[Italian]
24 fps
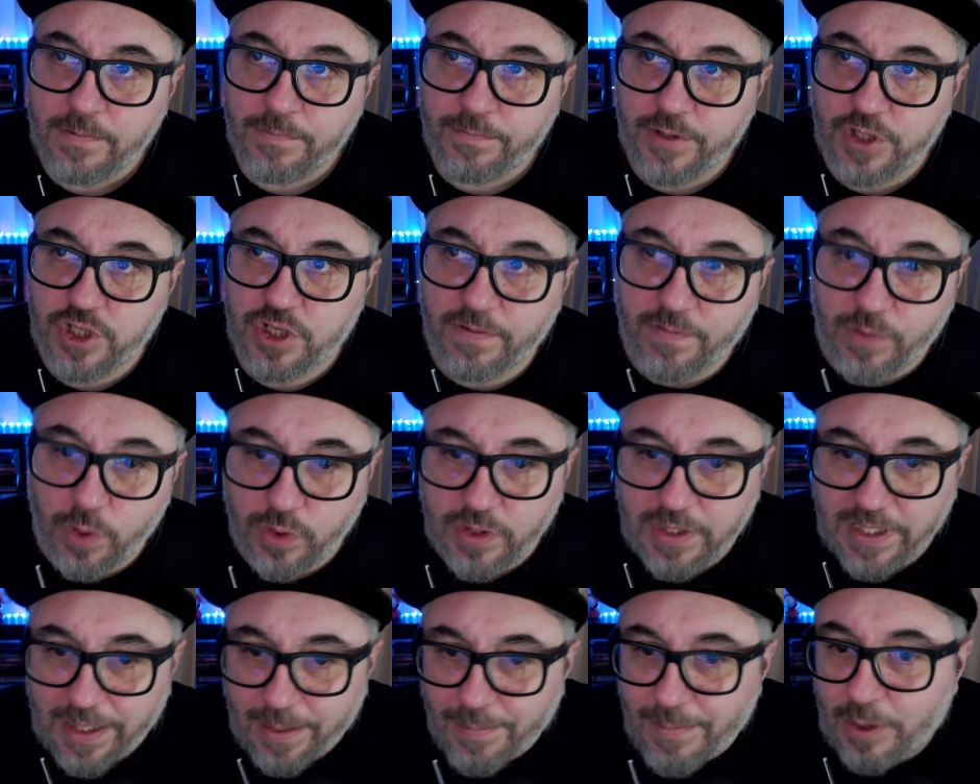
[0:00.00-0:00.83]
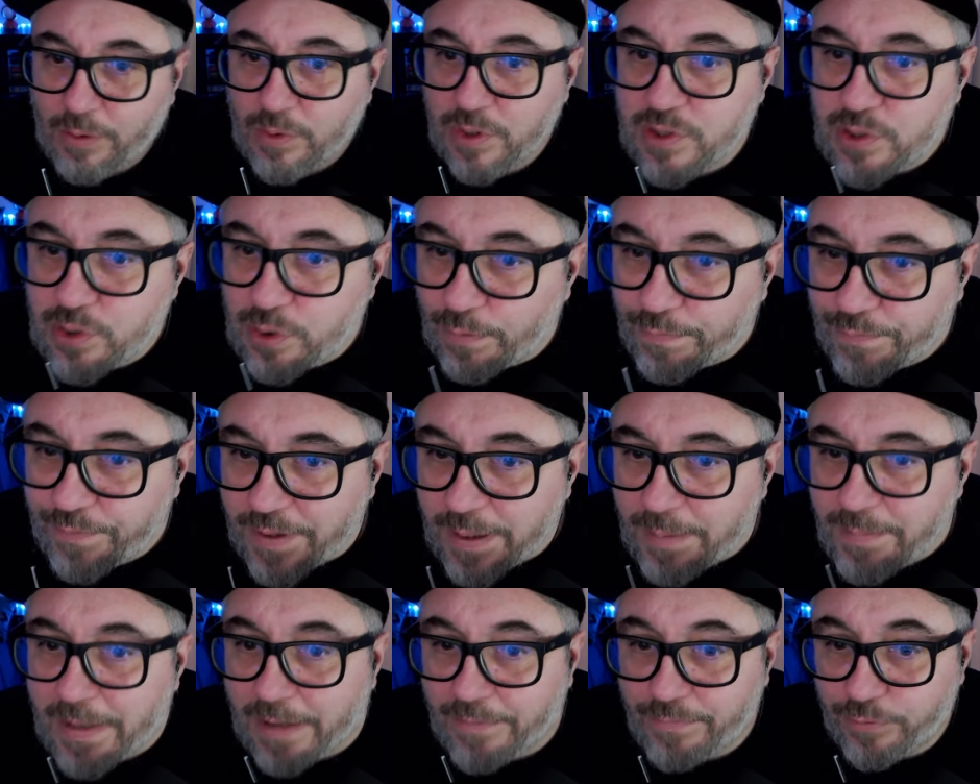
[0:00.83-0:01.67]
facevano dire ma questo
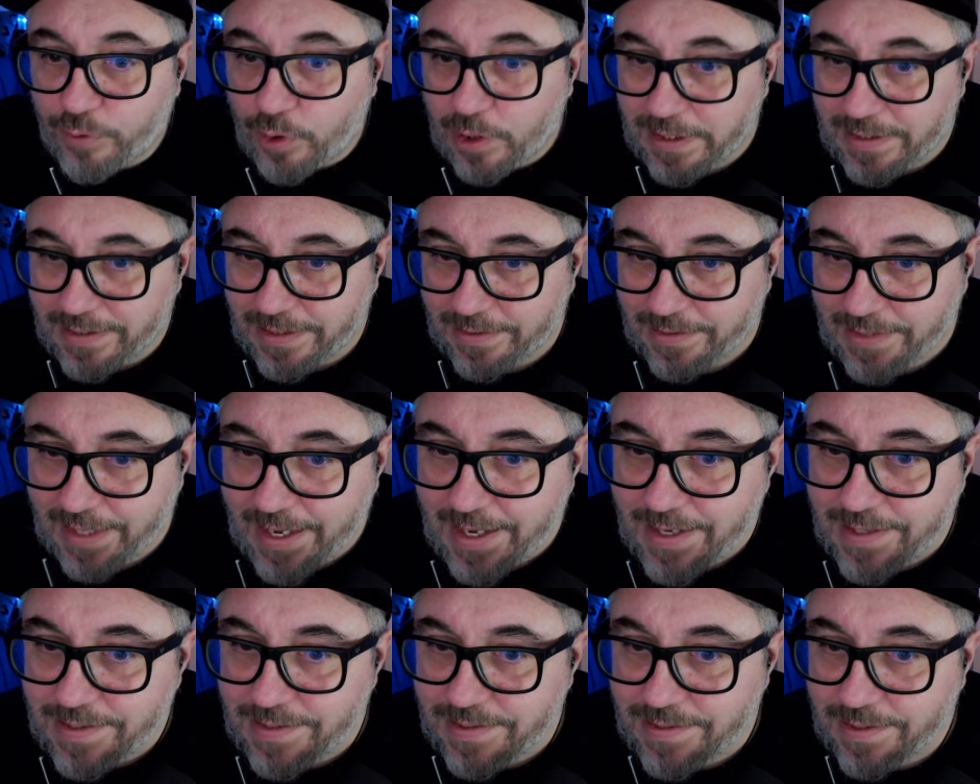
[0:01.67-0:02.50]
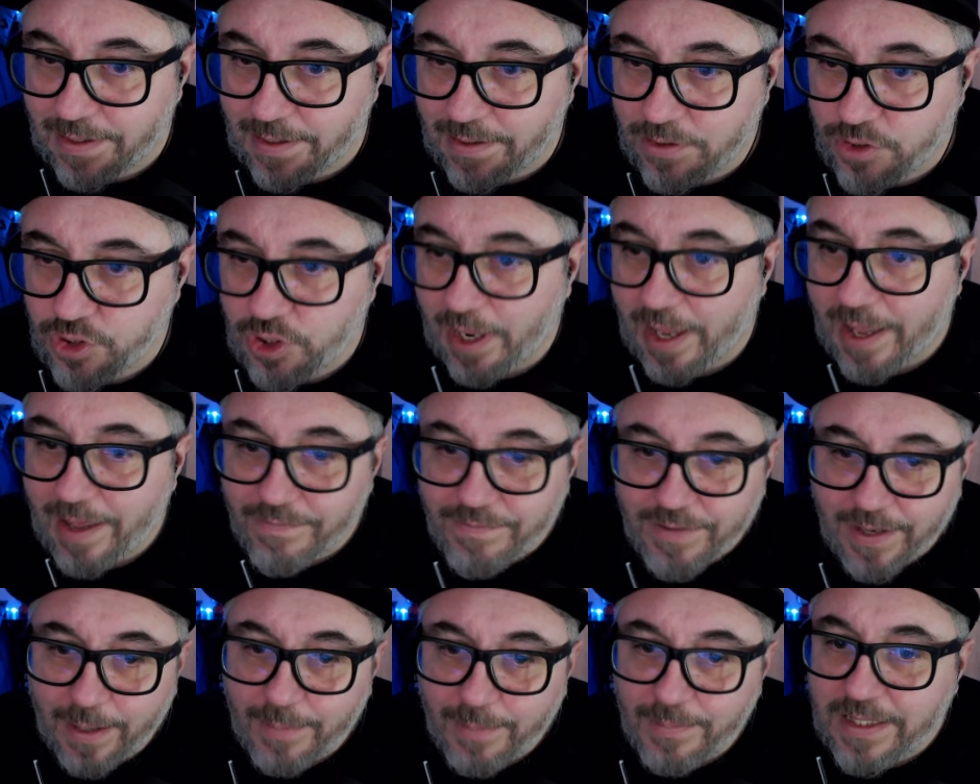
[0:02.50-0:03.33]
film è fuori di testa, cioè è
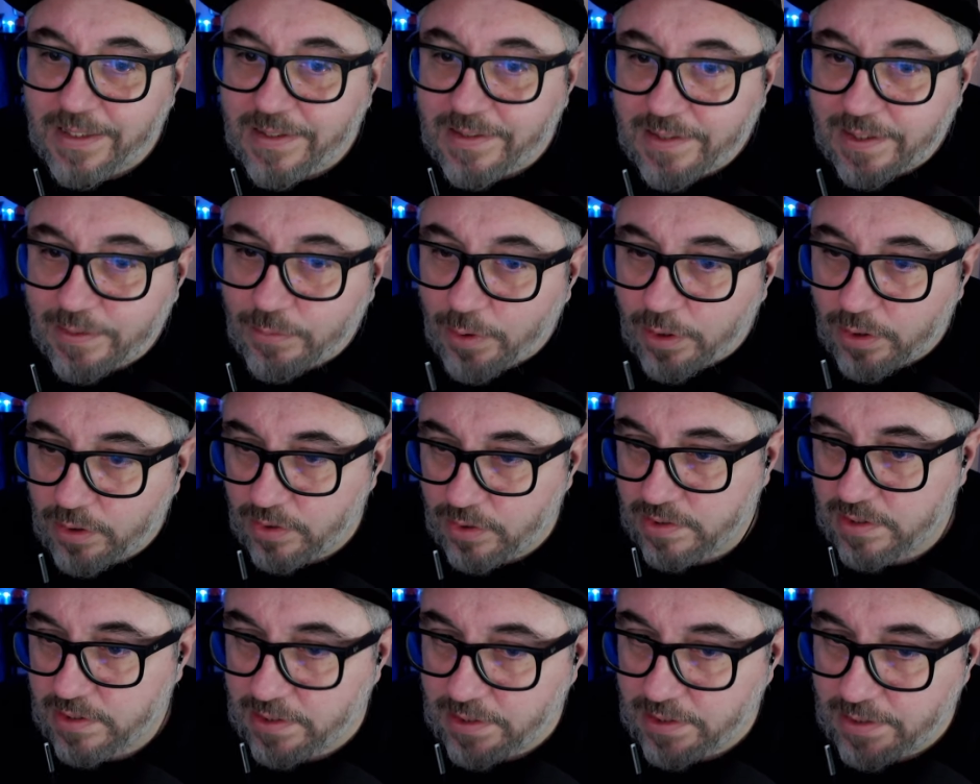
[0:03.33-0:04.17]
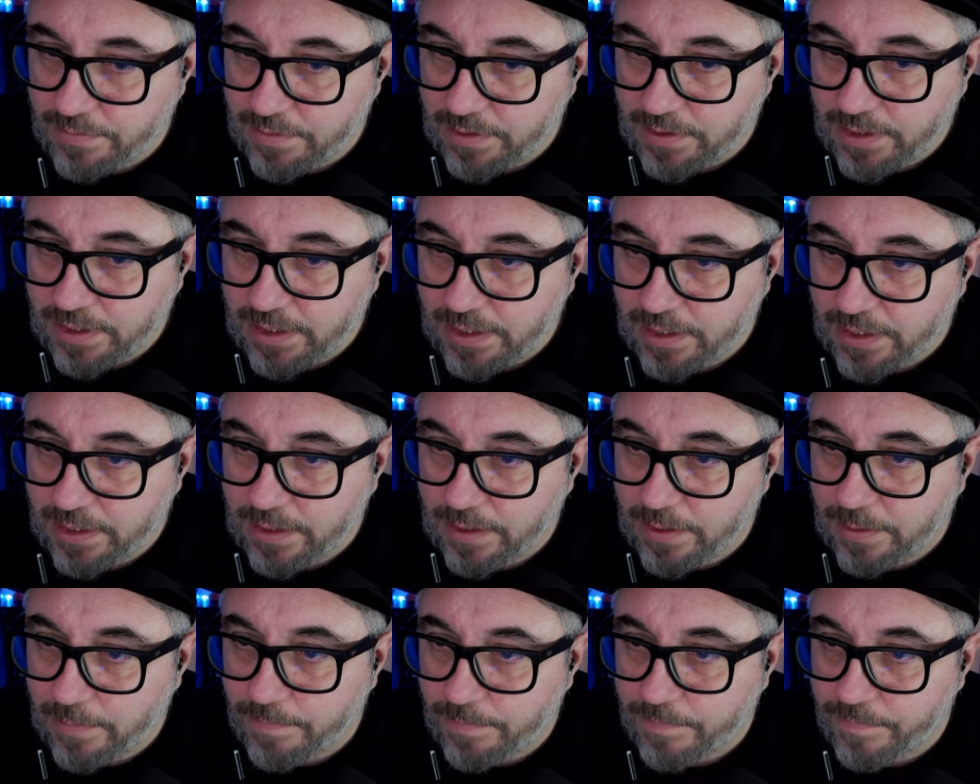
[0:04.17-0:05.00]
veramente qualcosa di,
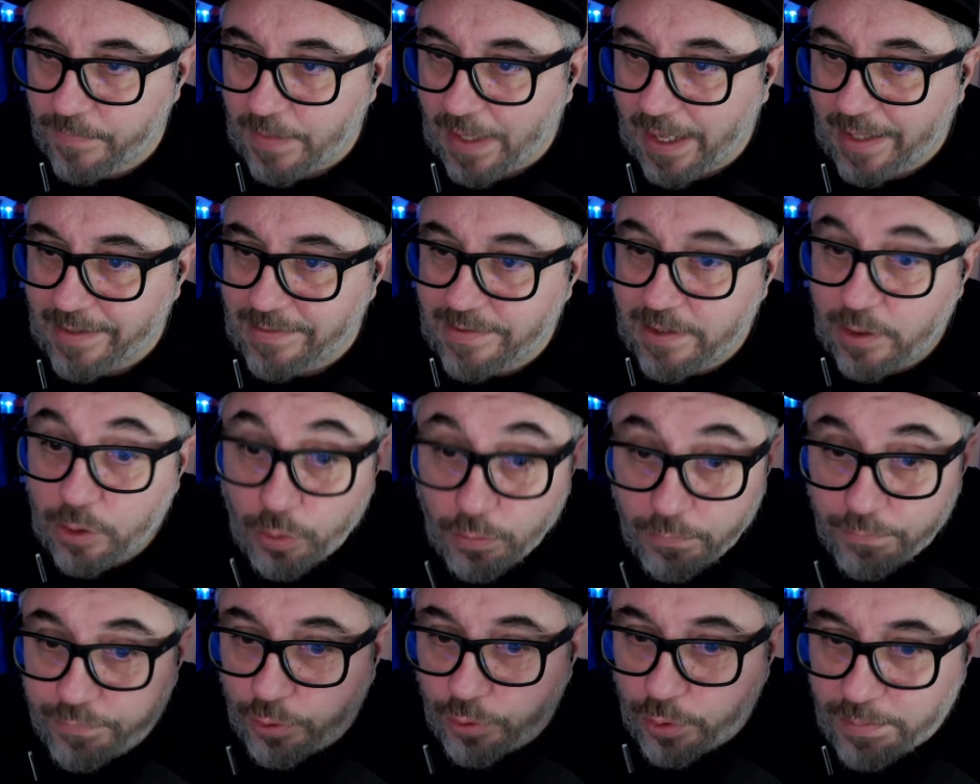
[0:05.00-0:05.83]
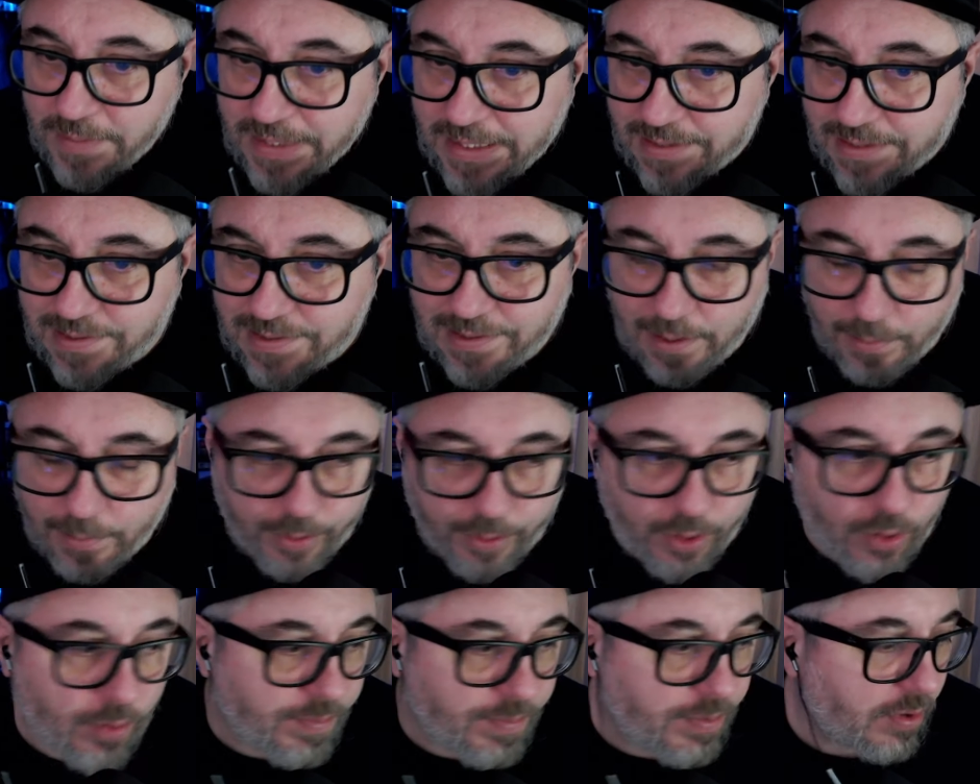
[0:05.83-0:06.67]
di, anticonformista
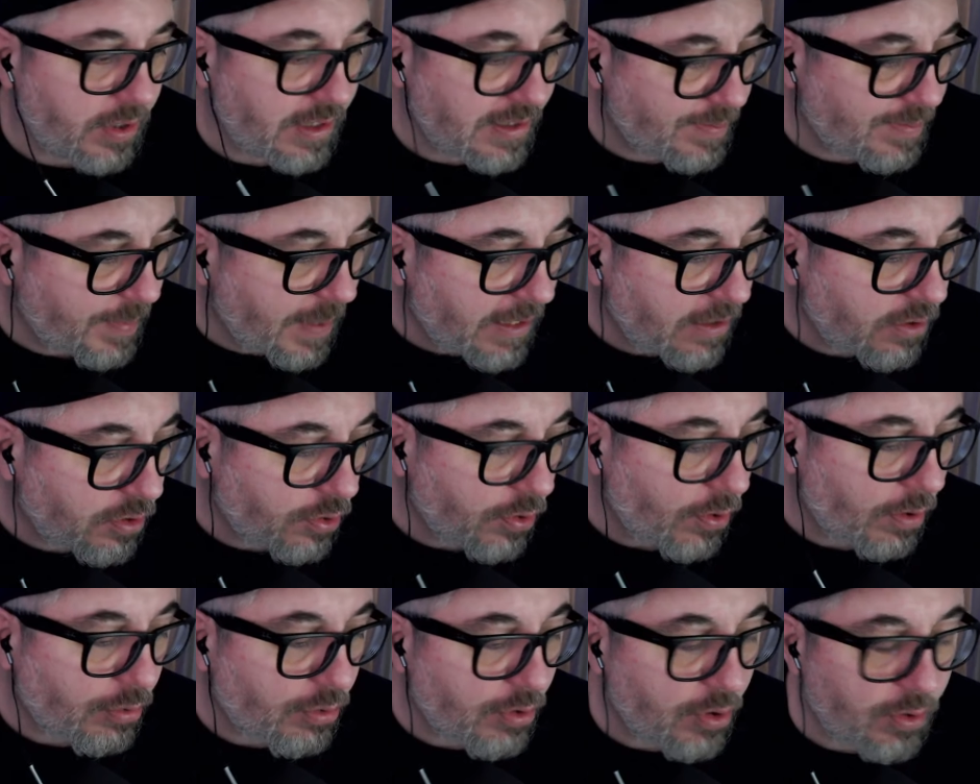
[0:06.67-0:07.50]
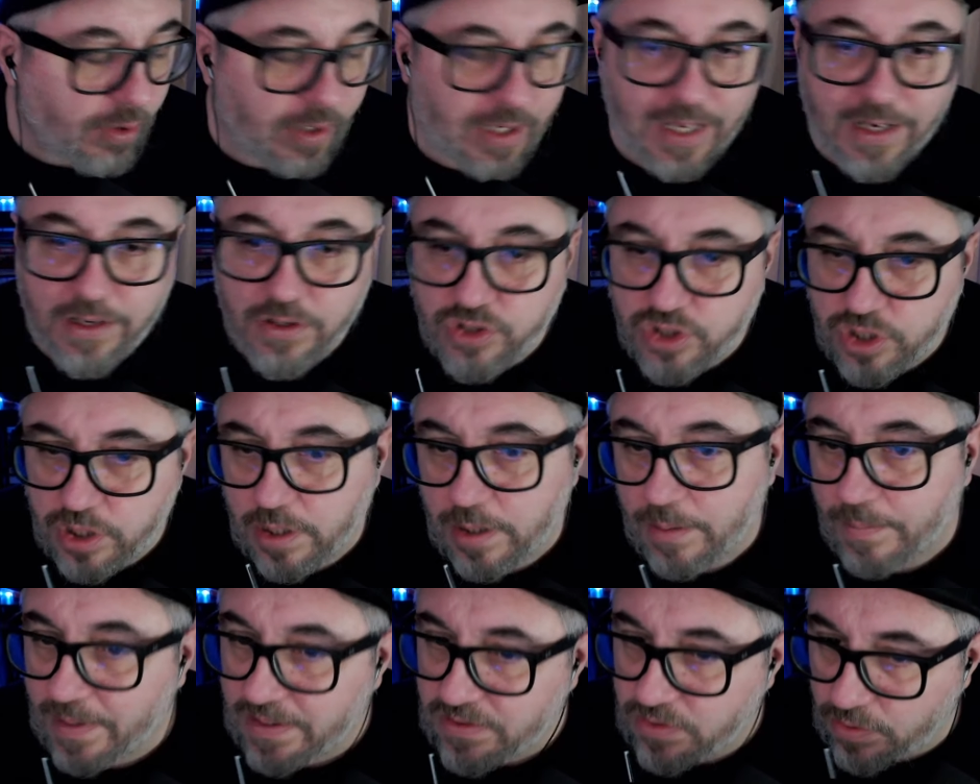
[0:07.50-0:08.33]
proprio rispetto a quello che è il
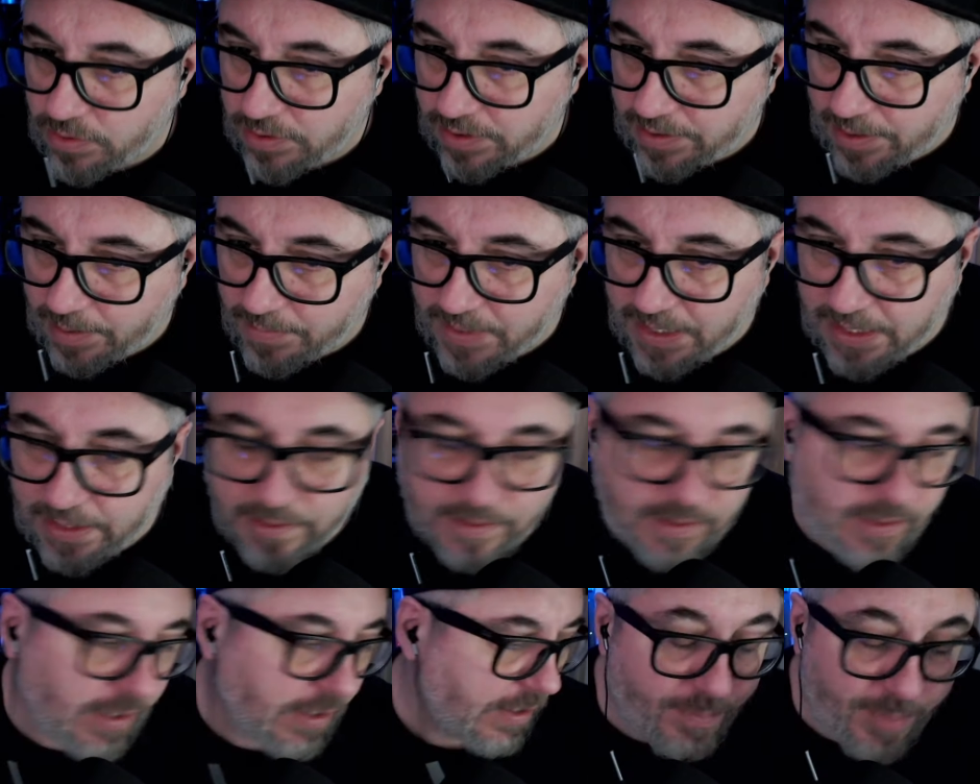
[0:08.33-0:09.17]
cinema solitamente.